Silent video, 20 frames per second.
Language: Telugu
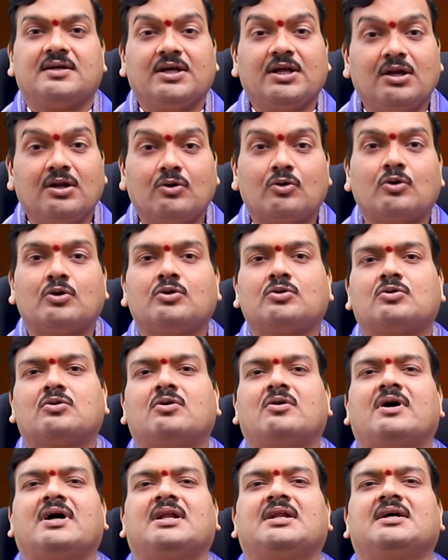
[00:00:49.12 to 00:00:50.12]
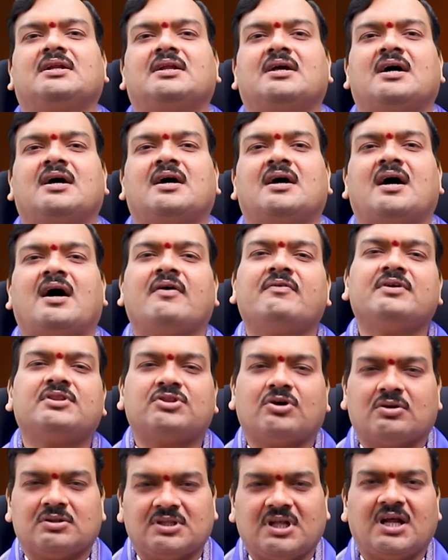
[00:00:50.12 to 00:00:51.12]
ఇల్లు కొనుక్కోవాలన్నా అవి
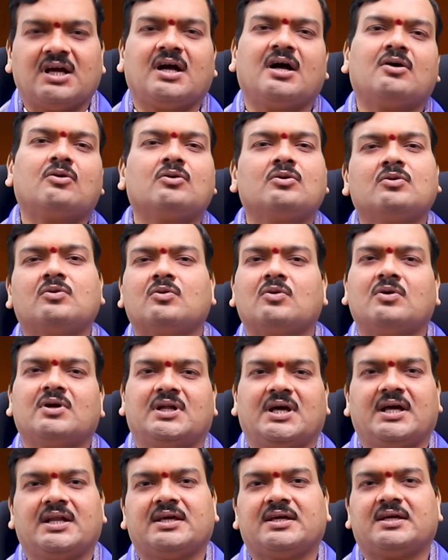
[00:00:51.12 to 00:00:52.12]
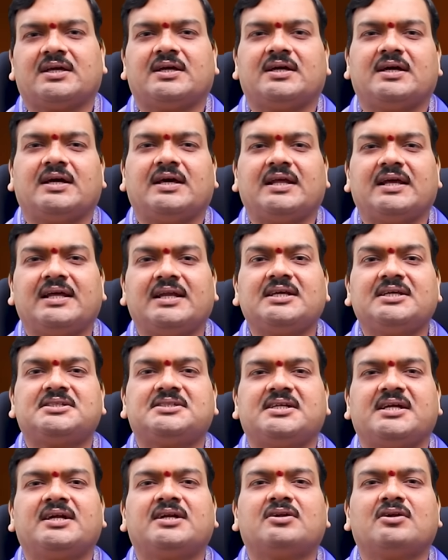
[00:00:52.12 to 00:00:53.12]
తొందరగా కొనుక్కోవటానికి రియల్
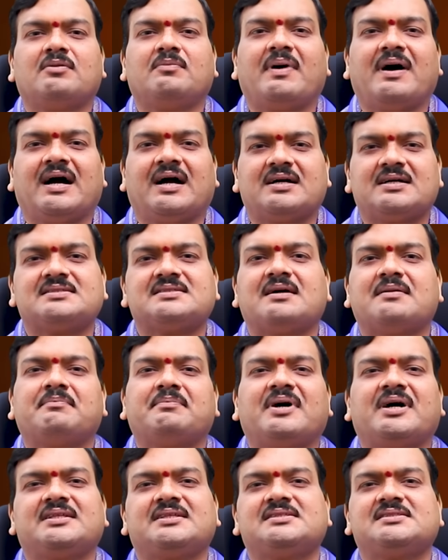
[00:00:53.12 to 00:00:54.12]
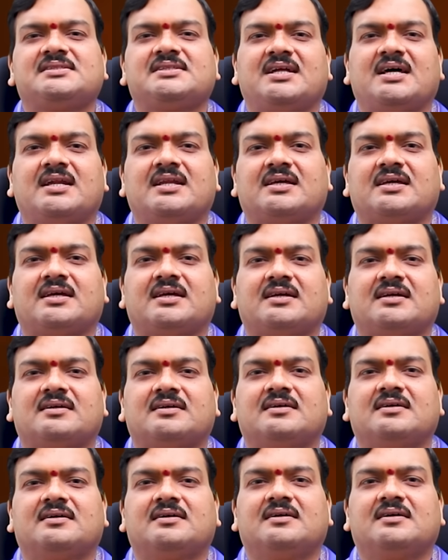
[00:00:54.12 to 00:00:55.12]
ఎస్టేట్లో బాగా సంపాదించటానికి
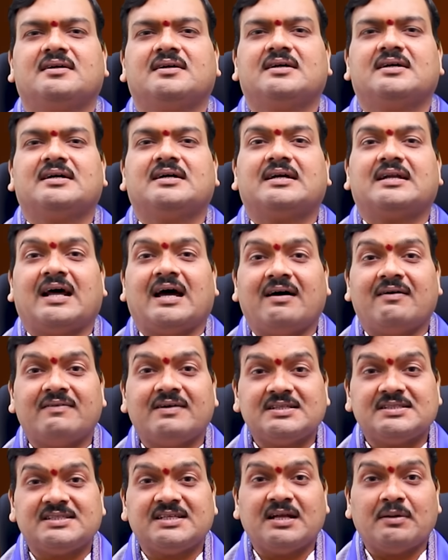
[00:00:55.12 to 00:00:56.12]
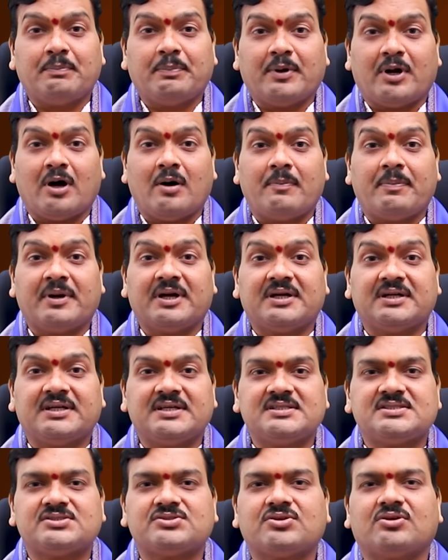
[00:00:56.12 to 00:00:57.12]
రావలసిన
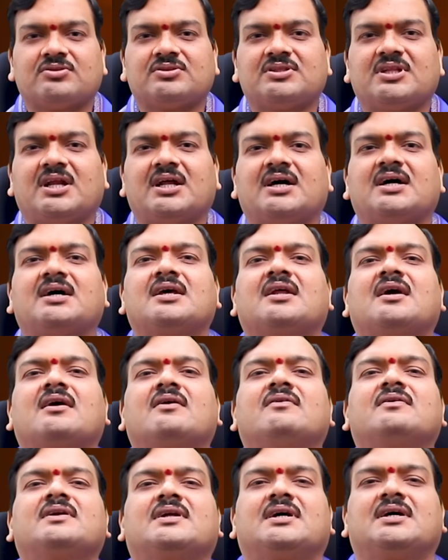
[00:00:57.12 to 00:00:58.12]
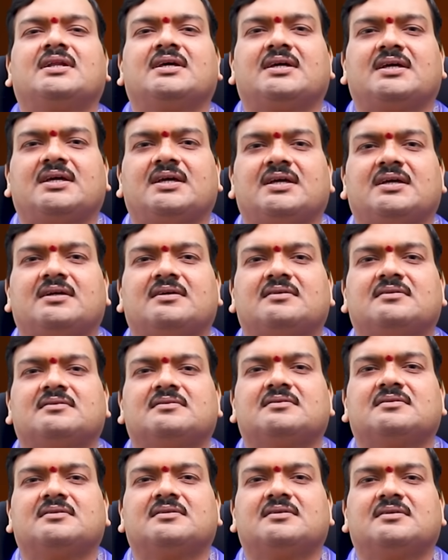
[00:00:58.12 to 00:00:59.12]
ప్రాపర్టీస్ తొందరగా రావటానికి
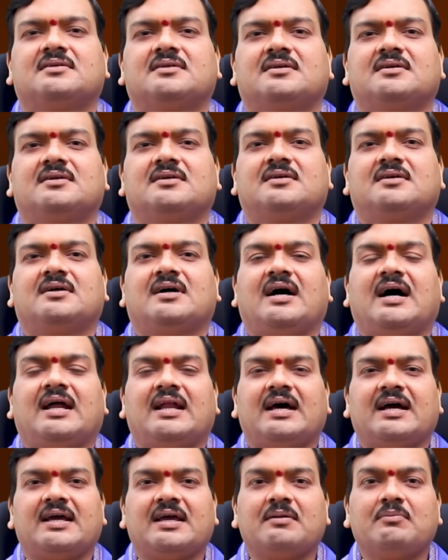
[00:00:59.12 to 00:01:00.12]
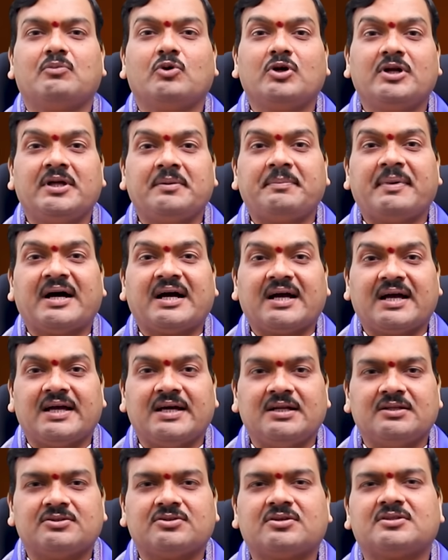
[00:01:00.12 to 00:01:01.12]
అలాగే మొండి
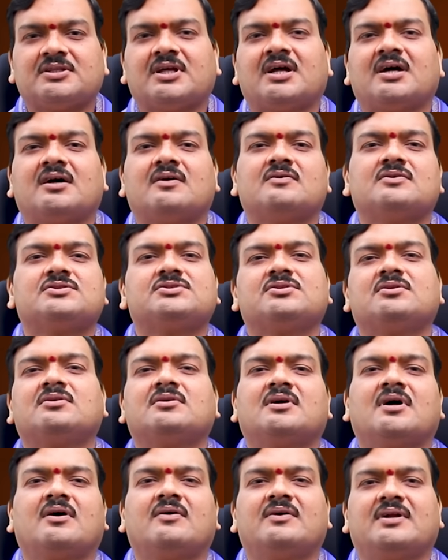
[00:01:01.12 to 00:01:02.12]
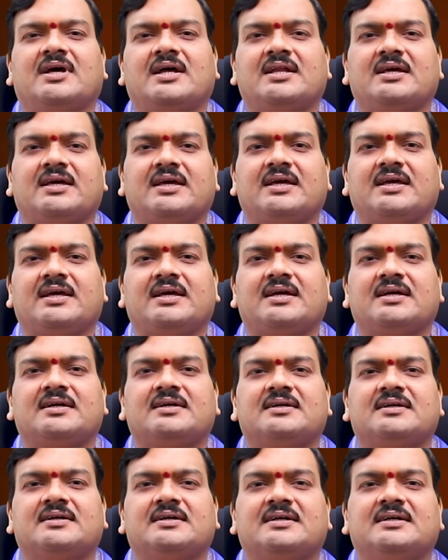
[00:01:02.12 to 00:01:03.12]
బకాయిలు తొందరగా వసూలు కావటానికి
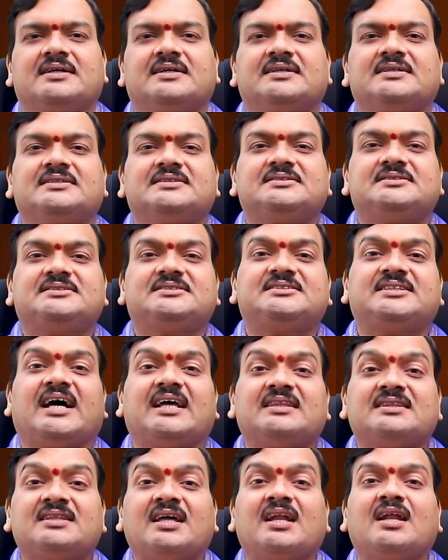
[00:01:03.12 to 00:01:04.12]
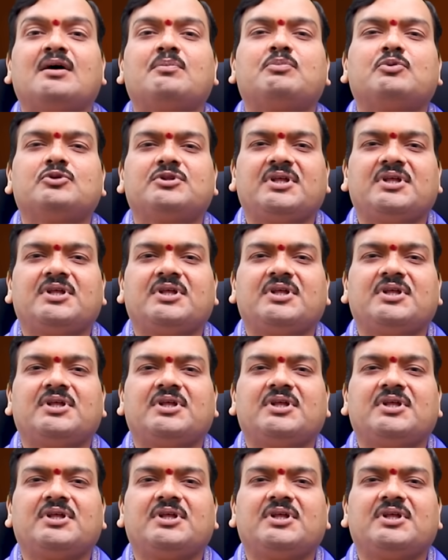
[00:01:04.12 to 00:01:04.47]
చందనపు